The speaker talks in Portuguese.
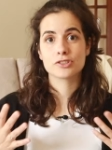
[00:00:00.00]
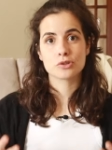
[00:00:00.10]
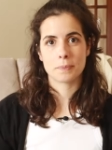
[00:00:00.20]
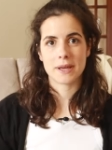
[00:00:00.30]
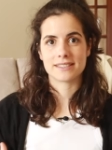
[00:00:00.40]

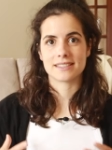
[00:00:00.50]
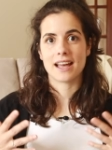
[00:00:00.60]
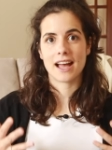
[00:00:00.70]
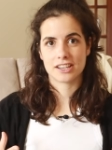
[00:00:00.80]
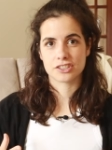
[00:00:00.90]
Mas
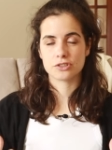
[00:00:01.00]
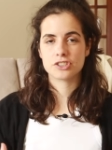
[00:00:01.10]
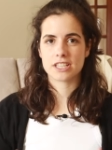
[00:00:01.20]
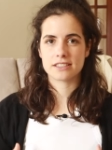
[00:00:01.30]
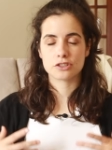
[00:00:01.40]
começa, age,
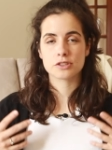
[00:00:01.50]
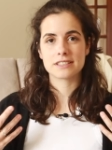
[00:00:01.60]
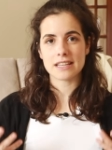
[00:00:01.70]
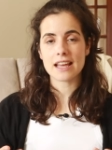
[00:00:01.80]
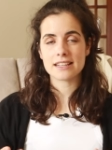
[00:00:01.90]
não te esqueças
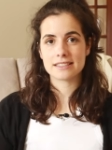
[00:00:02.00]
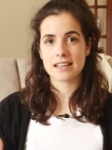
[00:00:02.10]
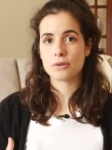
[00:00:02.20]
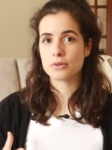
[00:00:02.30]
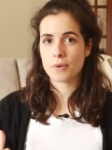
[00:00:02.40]
que sem
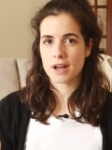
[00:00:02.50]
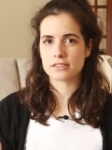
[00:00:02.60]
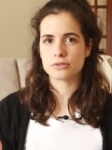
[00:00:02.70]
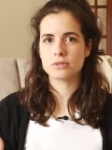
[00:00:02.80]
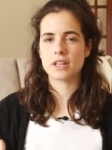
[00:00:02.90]
ação não
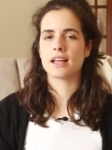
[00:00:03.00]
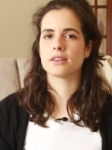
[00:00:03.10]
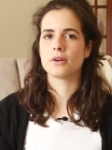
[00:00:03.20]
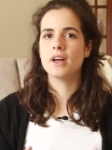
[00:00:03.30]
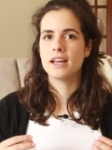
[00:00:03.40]
há
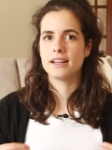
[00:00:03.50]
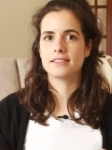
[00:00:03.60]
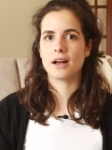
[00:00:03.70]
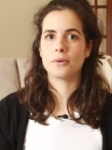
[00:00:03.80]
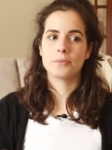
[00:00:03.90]
resultado.
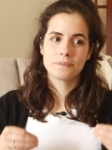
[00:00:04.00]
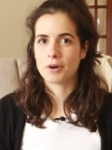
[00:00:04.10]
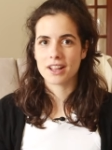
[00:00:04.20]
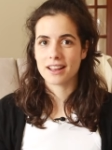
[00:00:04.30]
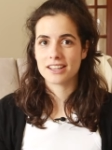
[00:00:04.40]
Então,
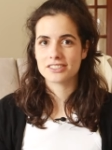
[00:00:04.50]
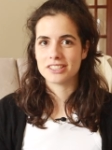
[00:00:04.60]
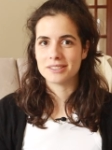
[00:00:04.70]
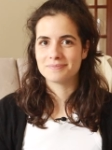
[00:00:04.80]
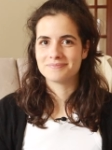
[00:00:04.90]
bora lá
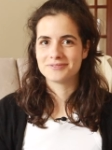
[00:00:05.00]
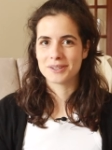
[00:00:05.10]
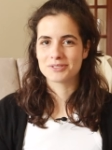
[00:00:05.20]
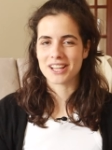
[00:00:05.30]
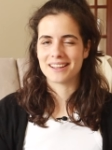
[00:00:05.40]
agir
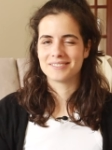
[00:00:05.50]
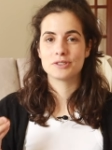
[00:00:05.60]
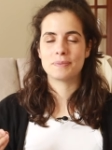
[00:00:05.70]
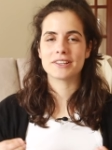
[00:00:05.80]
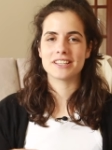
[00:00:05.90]
vamos lá.
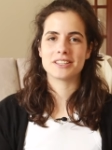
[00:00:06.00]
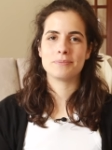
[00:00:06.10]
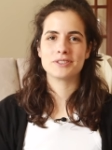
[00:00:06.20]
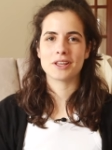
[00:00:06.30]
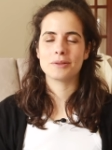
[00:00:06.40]
Espero que
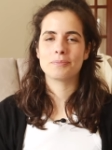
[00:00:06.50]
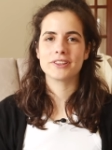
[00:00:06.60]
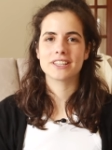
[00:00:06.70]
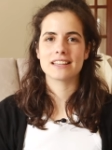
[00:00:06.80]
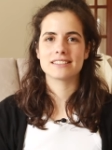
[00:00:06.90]
este episódio de
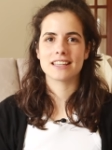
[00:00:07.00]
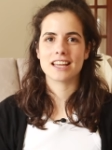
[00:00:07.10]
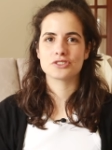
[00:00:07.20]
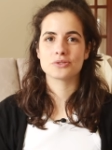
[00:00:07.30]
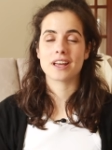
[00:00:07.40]
podcast
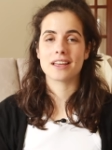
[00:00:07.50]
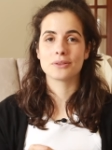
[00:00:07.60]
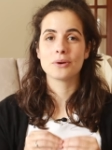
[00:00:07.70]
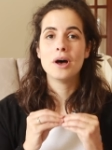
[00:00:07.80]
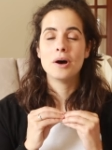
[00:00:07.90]
tenha
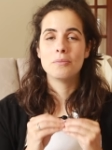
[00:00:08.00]
ajudado